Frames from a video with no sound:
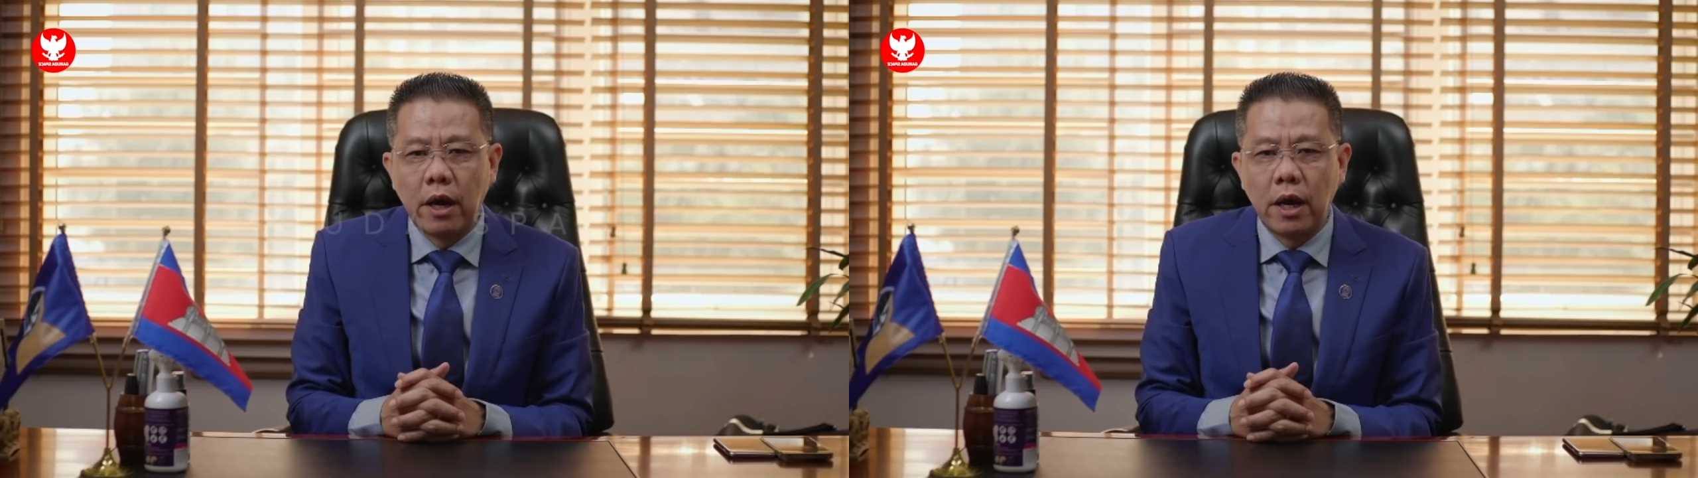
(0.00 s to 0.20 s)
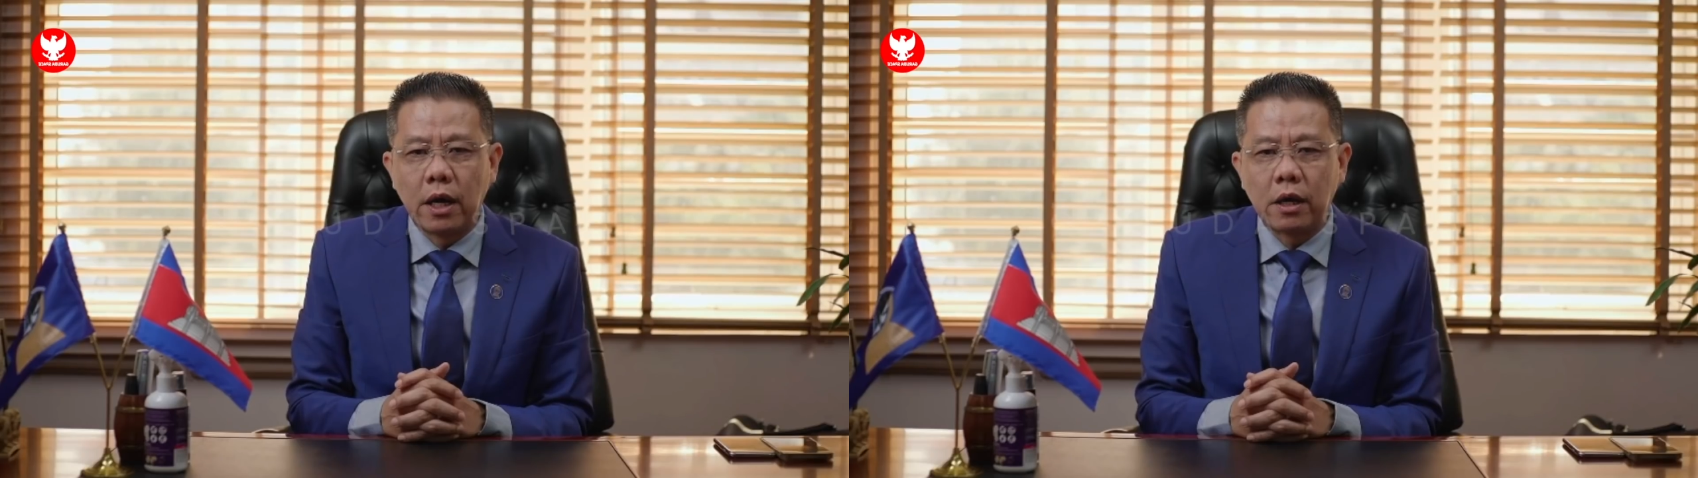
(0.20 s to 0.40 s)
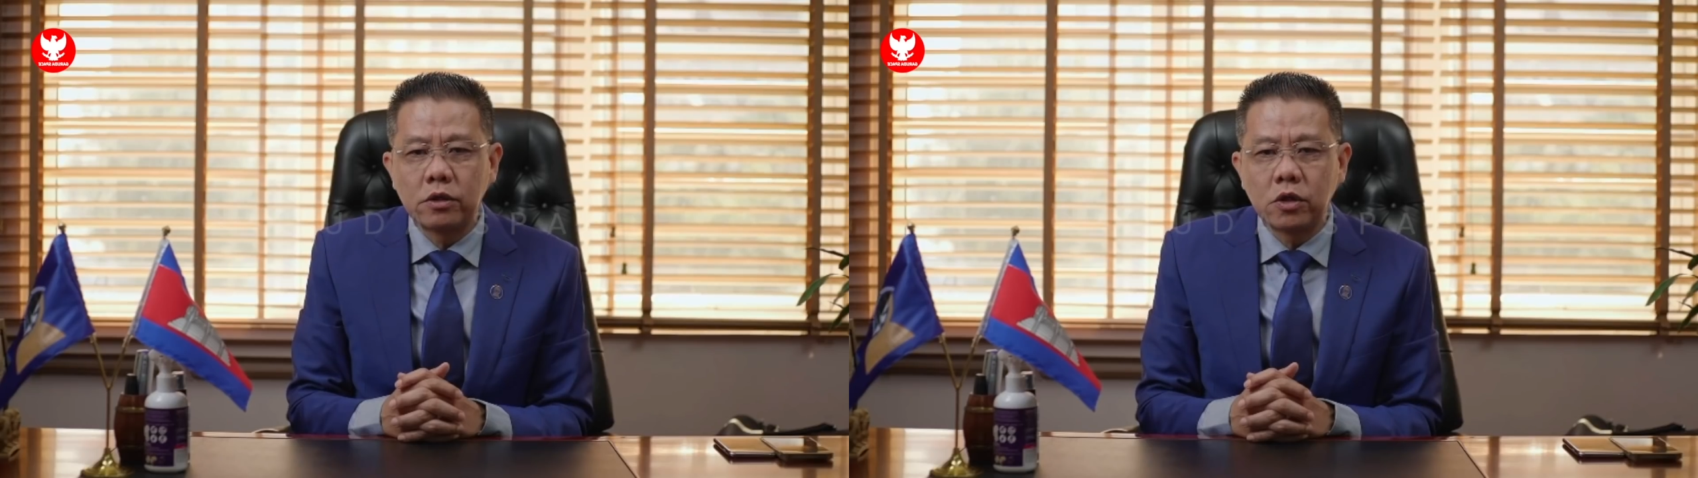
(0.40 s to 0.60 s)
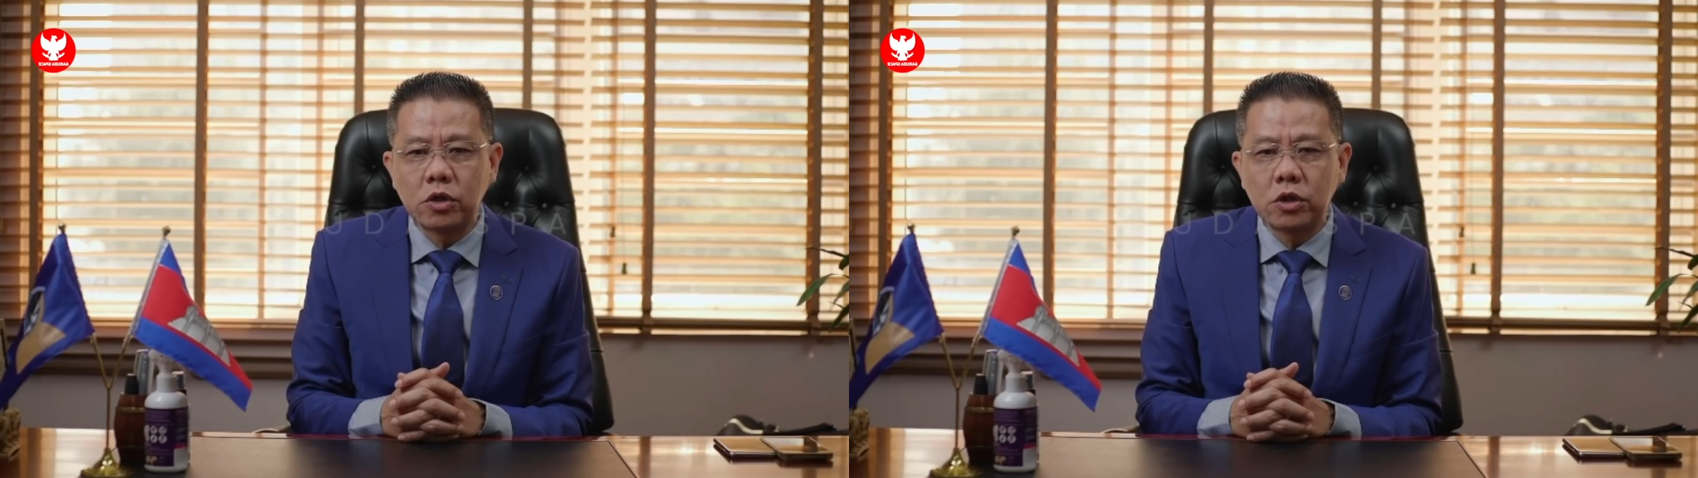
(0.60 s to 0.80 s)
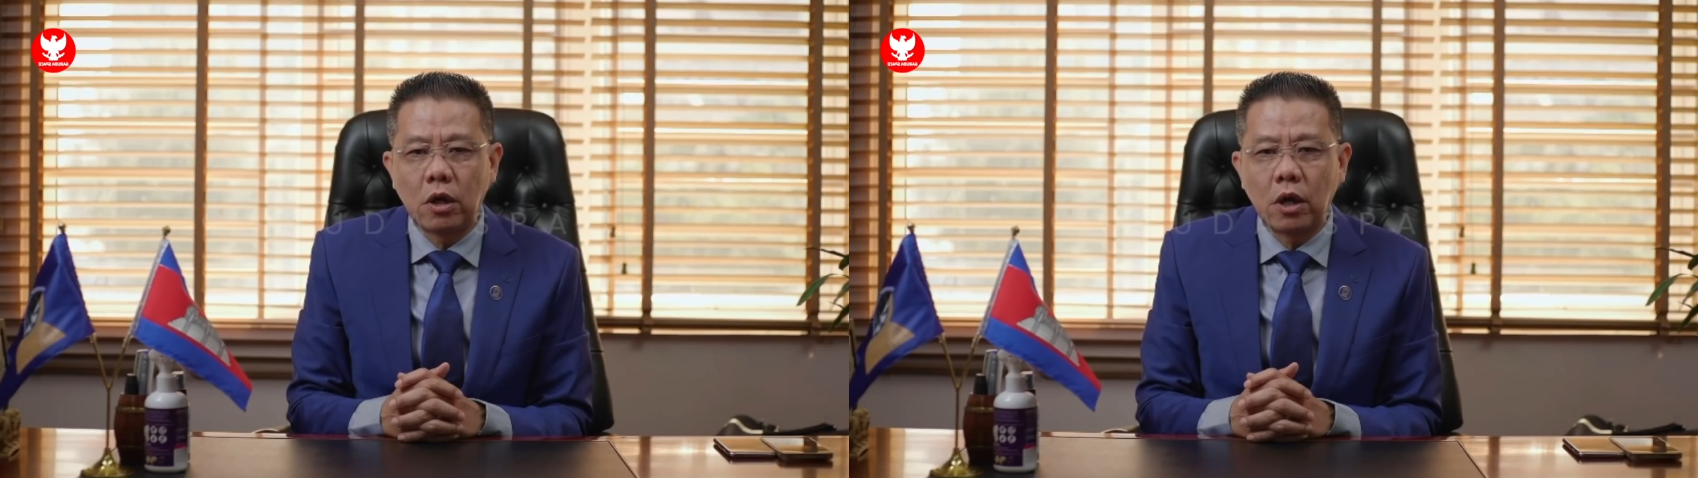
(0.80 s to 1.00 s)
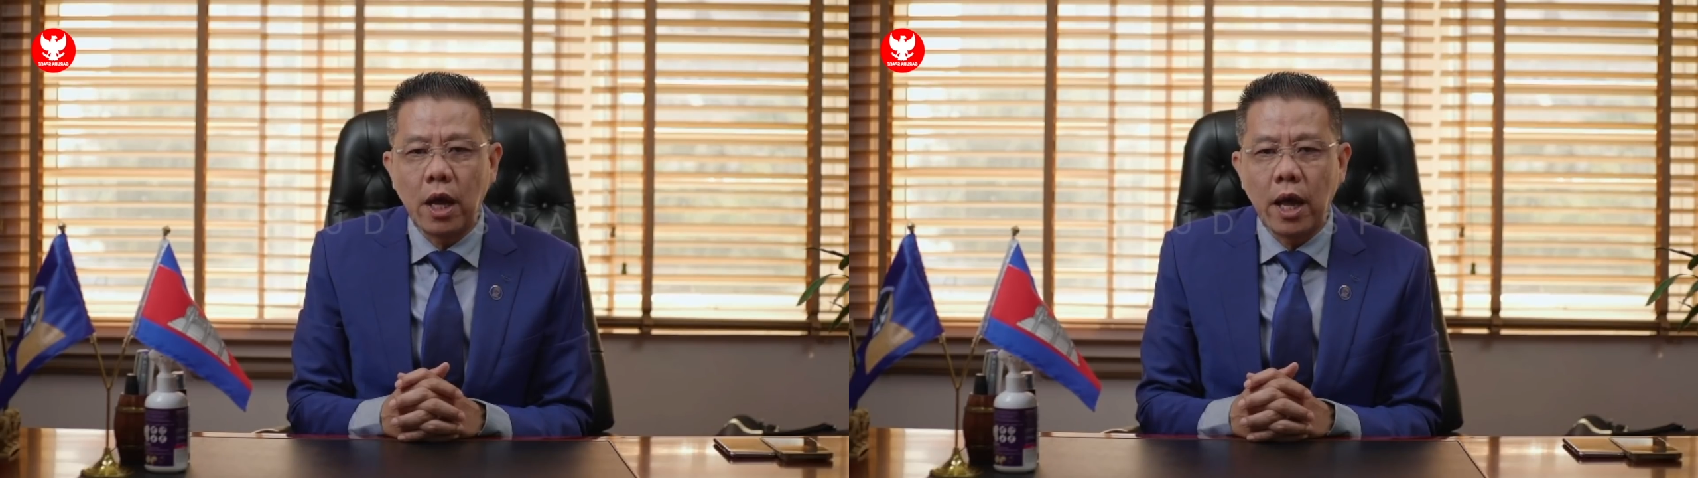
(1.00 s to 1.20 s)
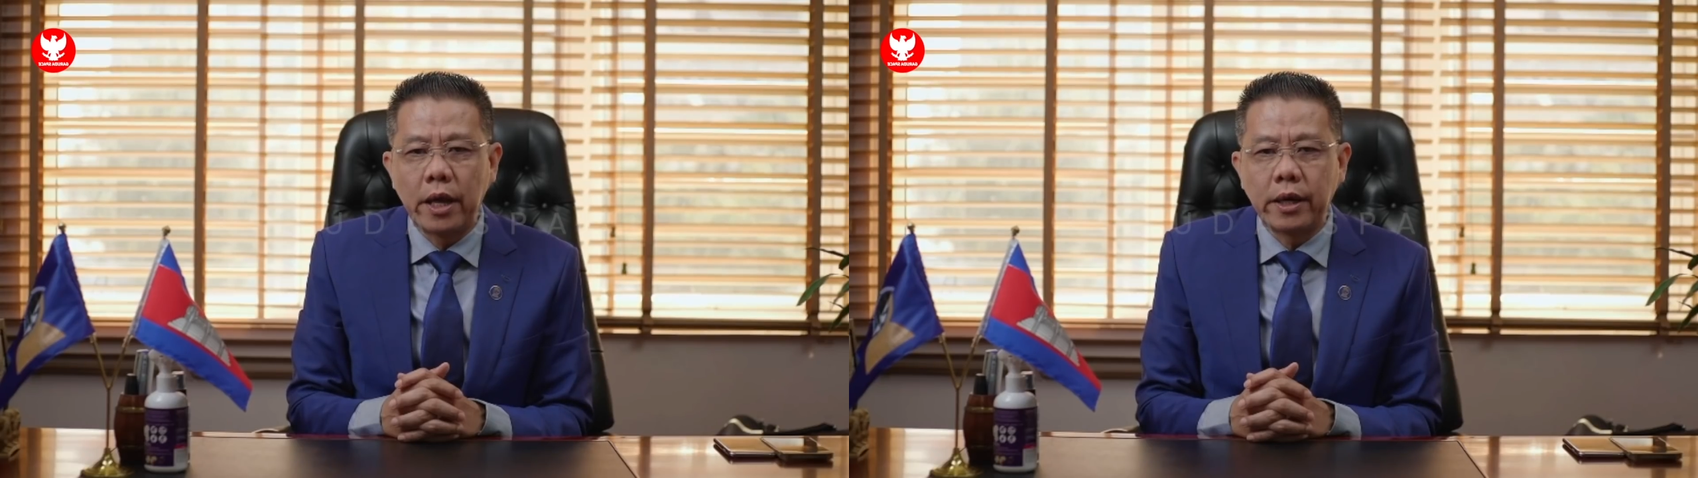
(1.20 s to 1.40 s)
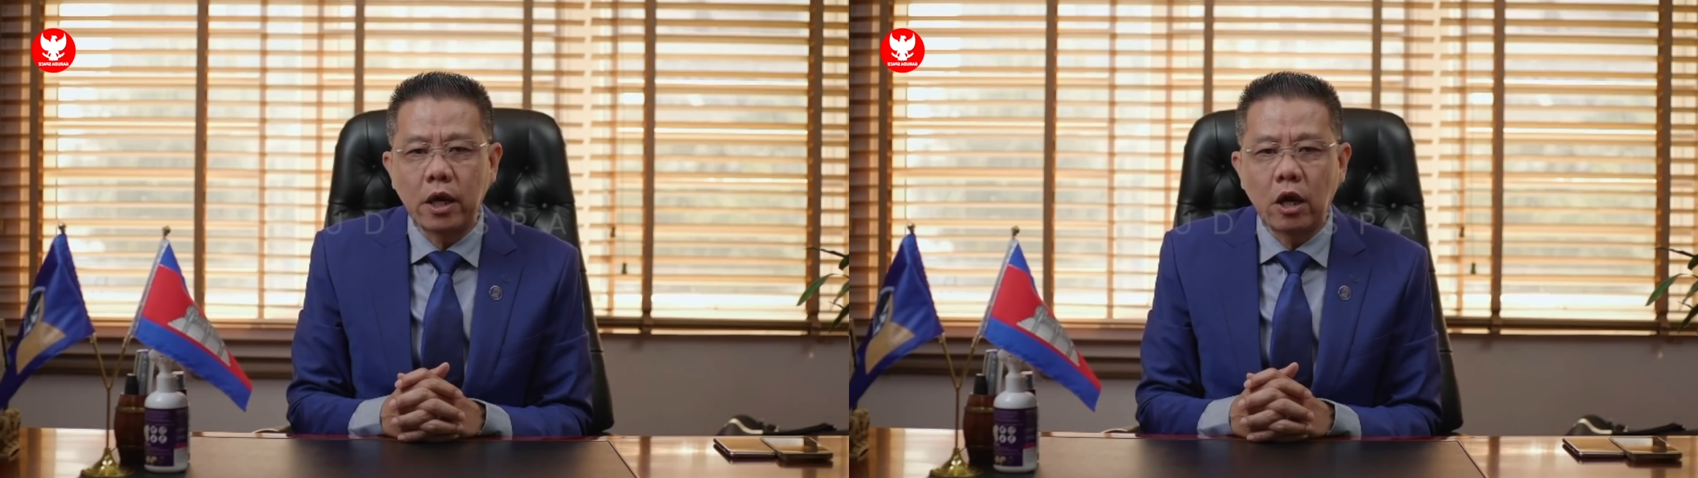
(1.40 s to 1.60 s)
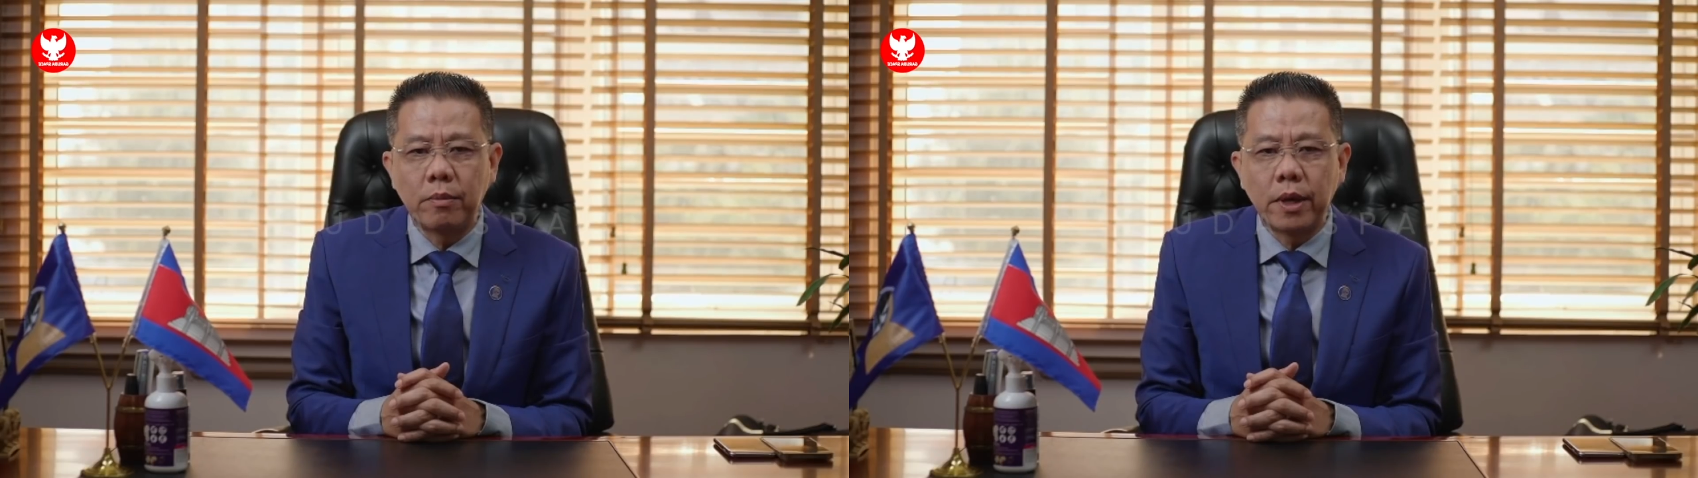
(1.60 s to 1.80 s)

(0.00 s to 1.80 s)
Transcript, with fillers: sebagai penyelenggara.